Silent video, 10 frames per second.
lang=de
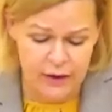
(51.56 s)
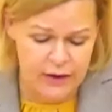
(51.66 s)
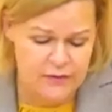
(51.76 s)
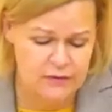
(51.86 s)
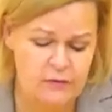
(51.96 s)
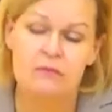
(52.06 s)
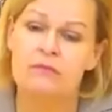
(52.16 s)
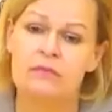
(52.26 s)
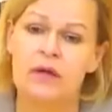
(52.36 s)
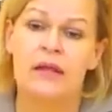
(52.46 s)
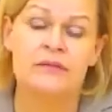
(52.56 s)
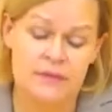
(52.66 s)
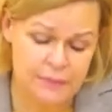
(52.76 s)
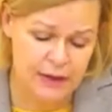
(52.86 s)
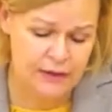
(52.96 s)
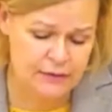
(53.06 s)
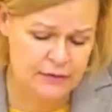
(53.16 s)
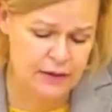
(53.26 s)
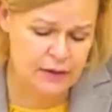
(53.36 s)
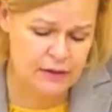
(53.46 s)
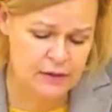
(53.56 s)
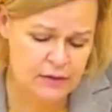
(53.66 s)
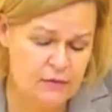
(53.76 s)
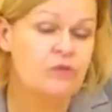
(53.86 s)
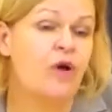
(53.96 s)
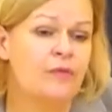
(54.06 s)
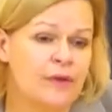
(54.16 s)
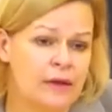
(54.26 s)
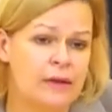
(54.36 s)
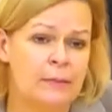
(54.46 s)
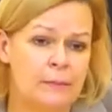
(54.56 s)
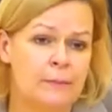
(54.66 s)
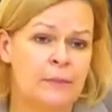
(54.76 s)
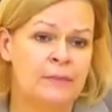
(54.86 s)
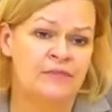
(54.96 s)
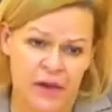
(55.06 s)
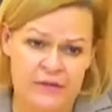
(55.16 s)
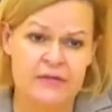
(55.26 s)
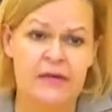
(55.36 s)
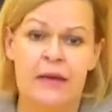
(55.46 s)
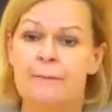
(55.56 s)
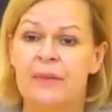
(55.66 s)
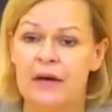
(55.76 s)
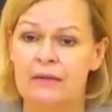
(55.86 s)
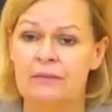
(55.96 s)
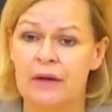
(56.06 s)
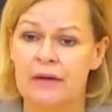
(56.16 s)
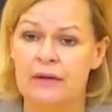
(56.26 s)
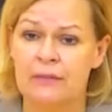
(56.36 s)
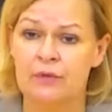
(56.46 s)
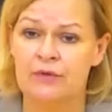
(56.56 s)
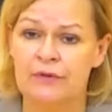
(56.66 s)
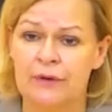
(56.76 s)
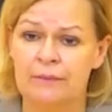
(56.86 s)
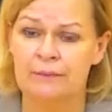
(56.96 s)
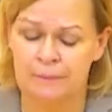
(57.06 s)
hätte, ganz im Gegenteil, sondern weil sie Leben retten, meine Damen und Herren.